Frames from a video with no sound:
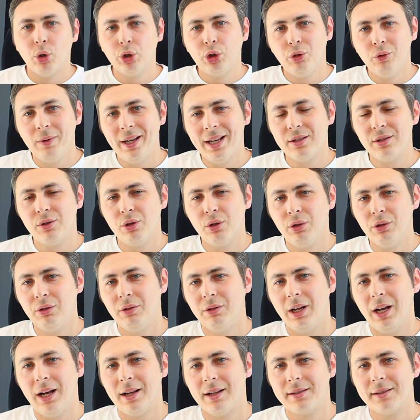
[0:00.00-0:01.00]
Motivasyon
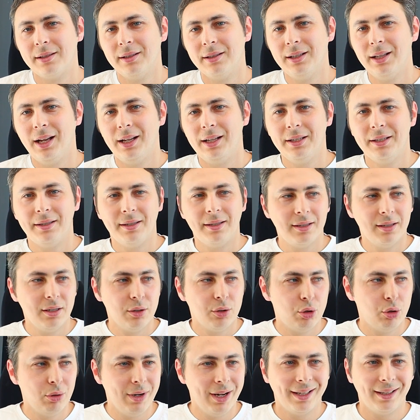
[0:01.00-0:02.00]
aslında hani
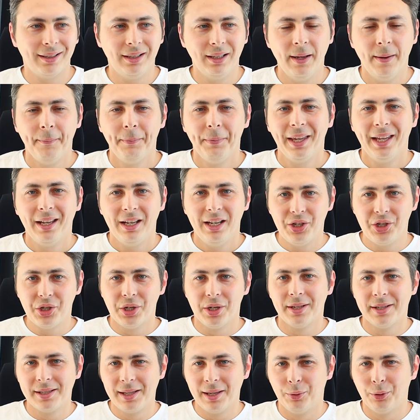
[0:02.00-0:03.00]
sizin sürekli
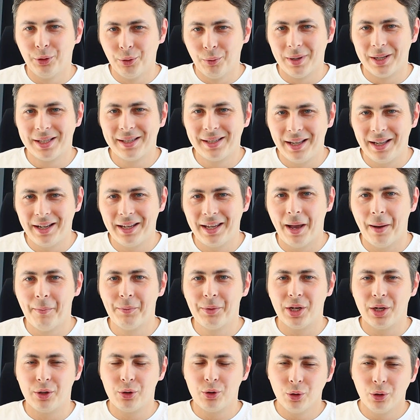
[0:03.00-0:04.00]
içinizde bulunması
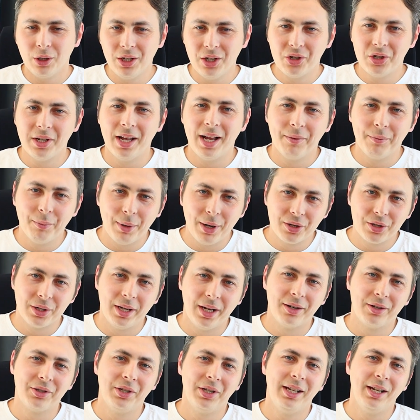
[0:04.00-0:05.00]
gereken bir şey. Çünkü işler
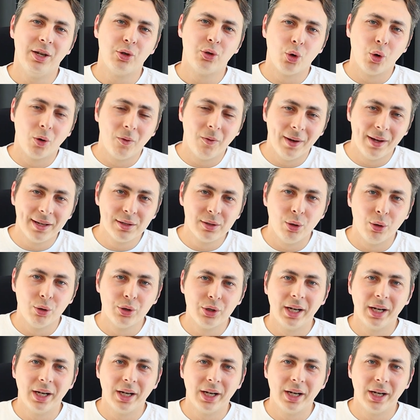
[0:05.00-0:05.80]
başlangıçta yine çok fazla